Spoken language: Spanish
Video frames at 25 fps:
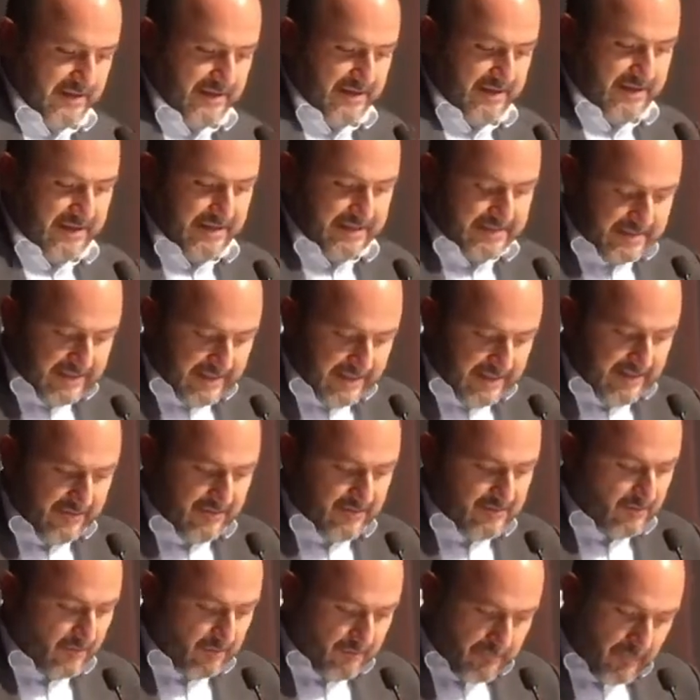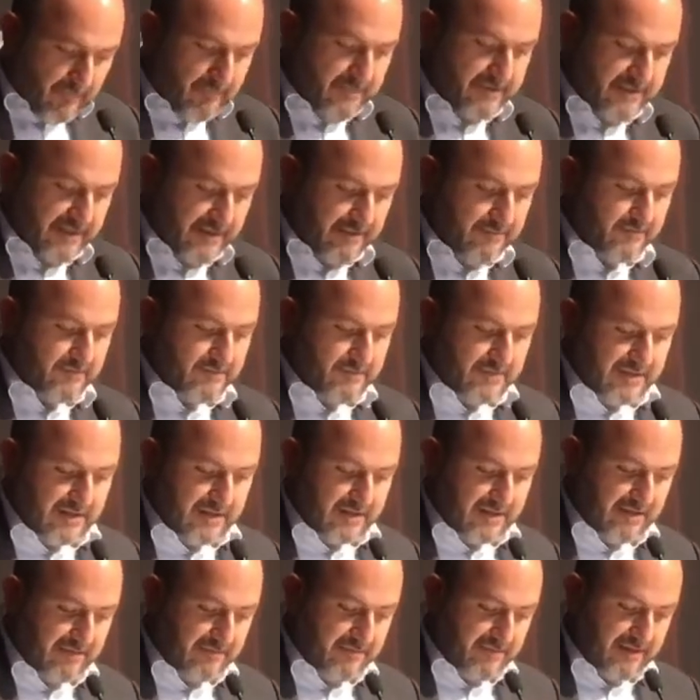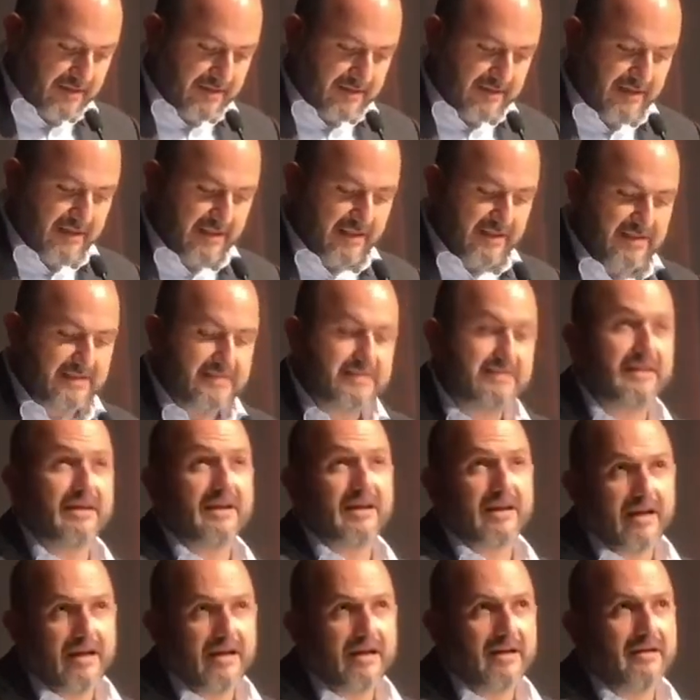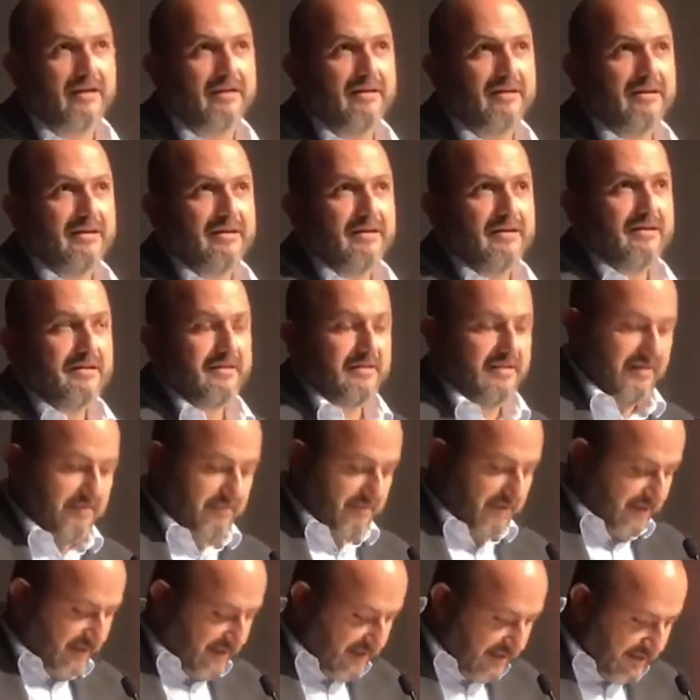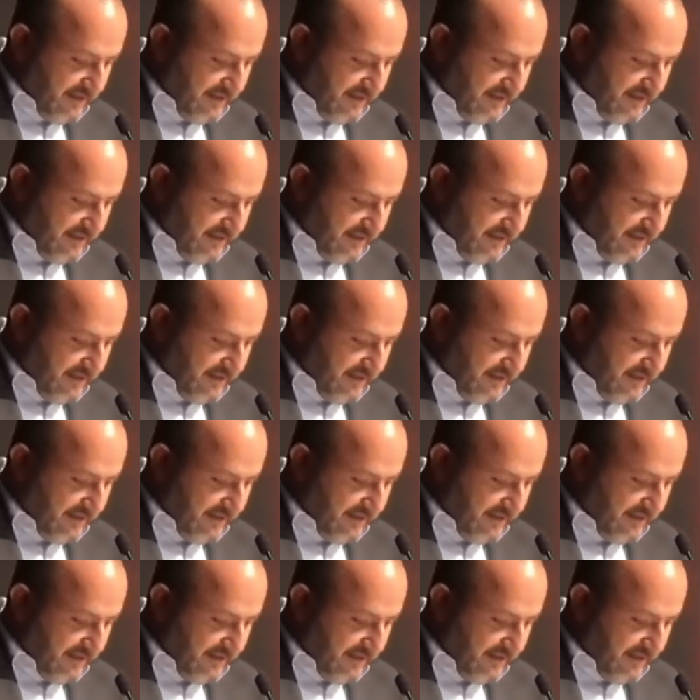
es que nos comprometamos verdaderamente a desterrar de manera